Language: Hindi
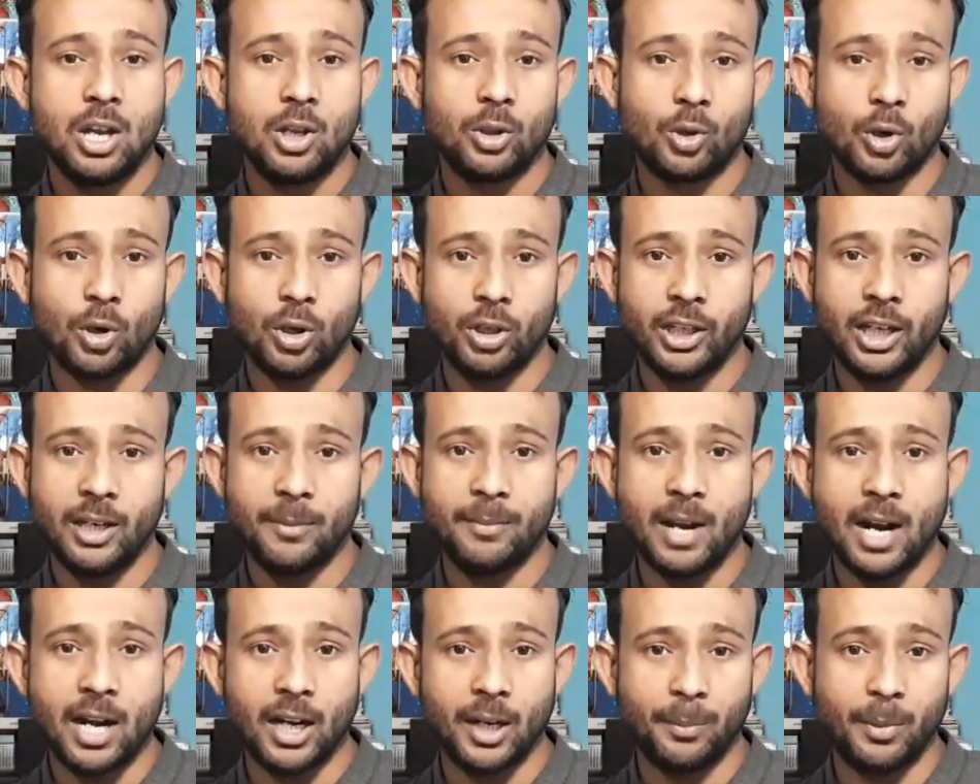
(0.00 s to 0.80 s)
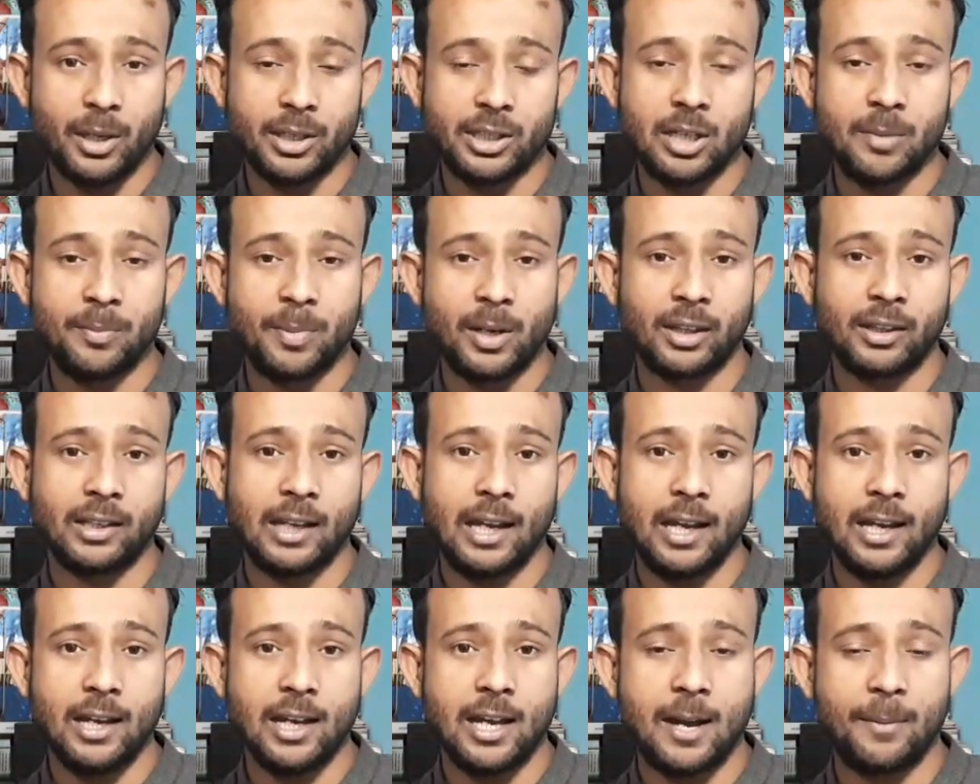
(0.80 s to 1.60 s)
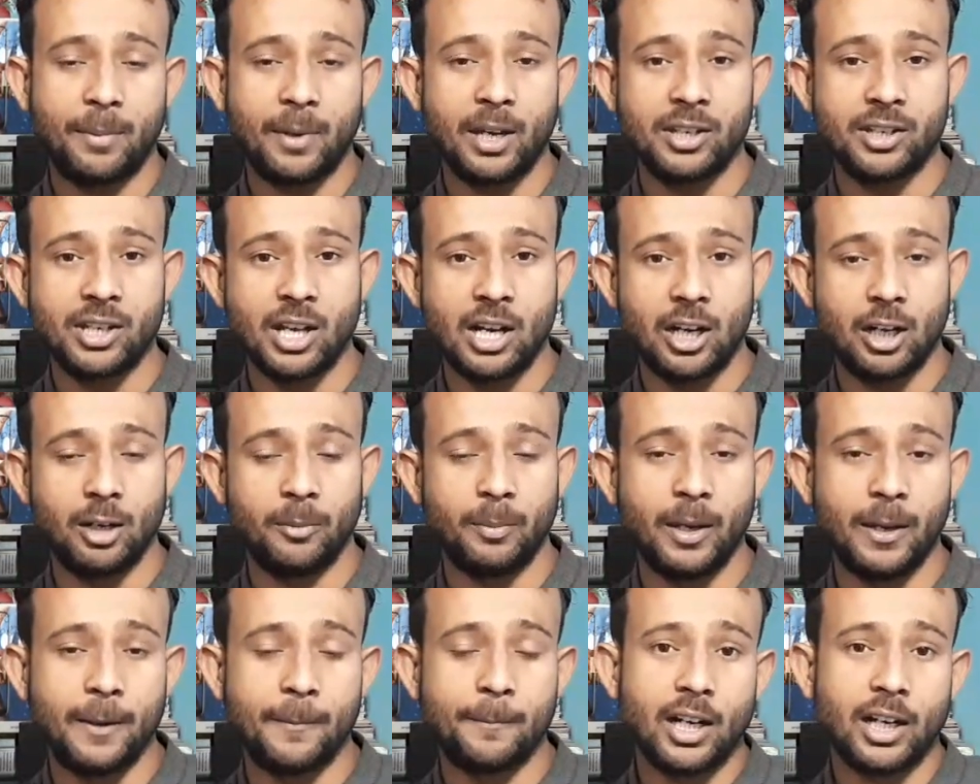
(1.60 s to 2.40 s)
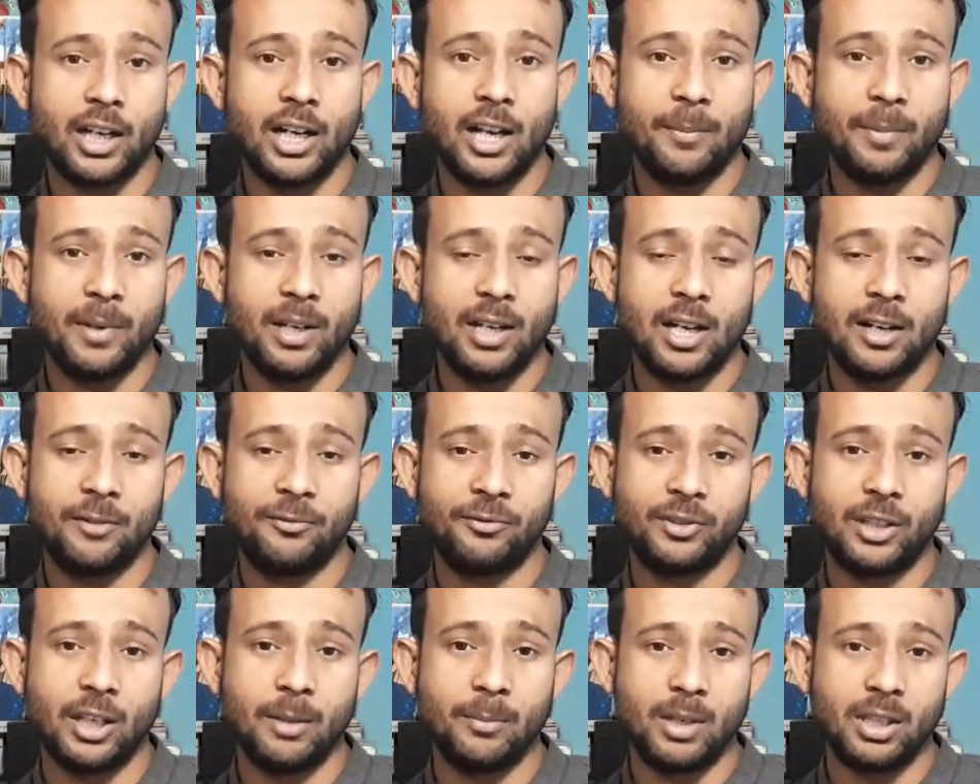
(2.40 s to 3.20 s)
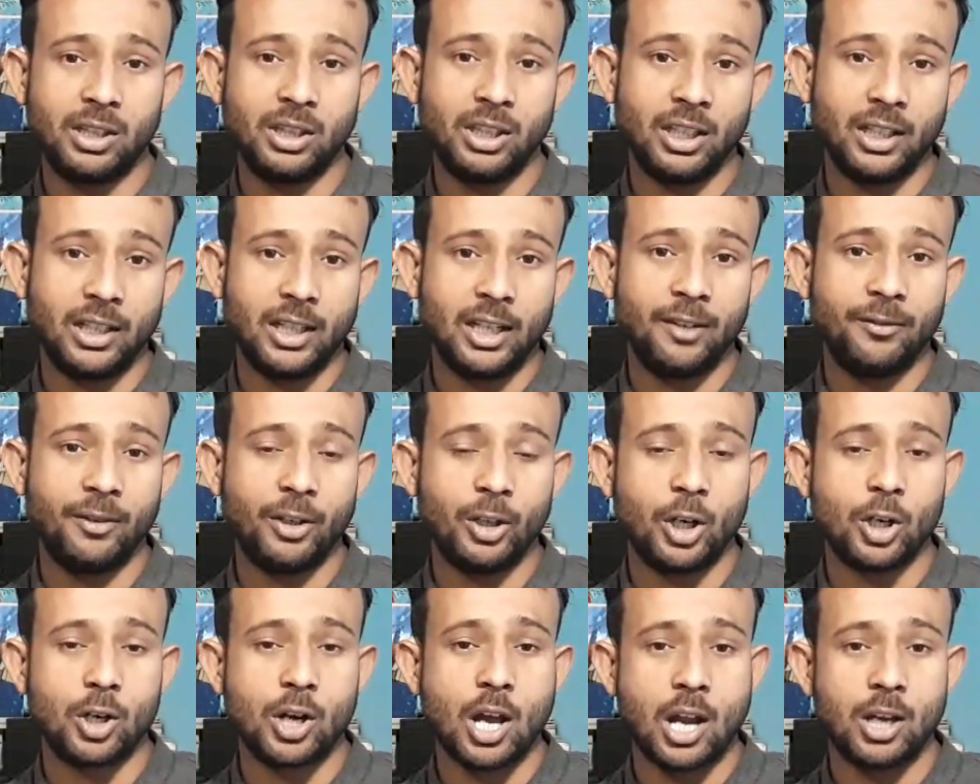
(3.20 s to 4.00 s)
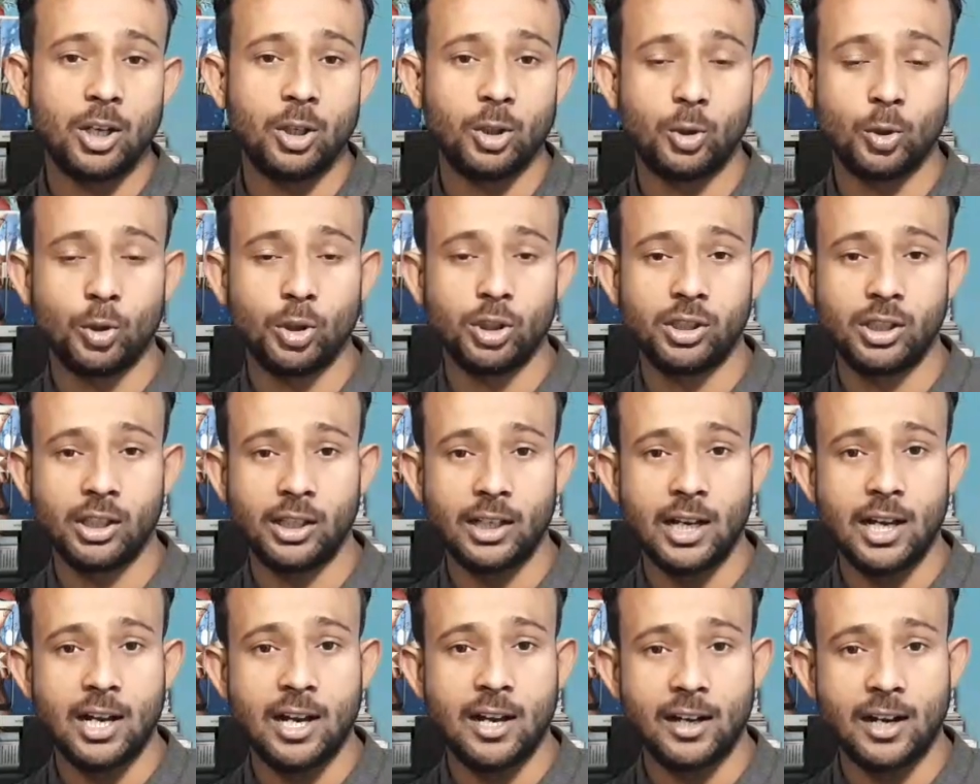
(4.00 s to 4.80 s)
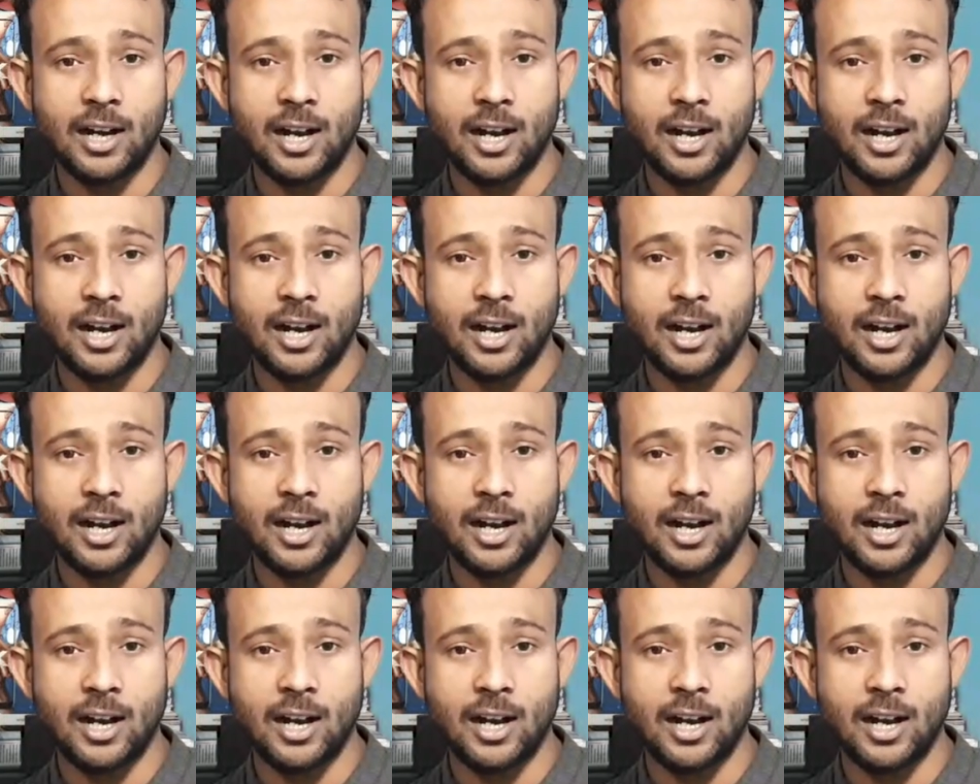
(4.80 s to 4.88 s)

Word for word: तो ये बैड इंप्रेशन पड़ता है आपके चैनल पे अगर आपने हफ्ते में तीन ही वीडियो डाली तो इससे का